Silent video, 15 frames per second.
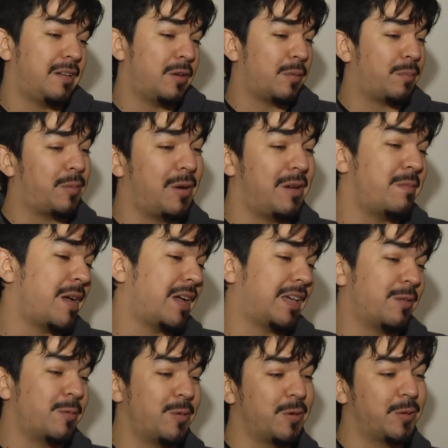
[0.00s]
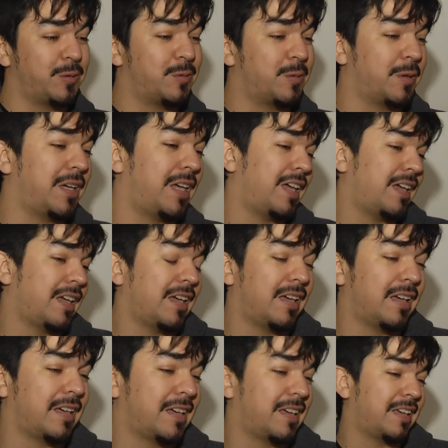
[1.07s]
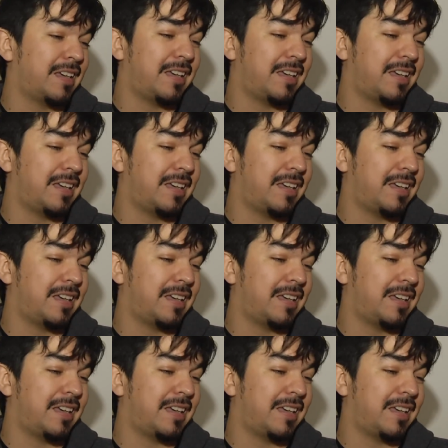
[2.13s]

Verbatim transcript: los problemas que uno tuvo que,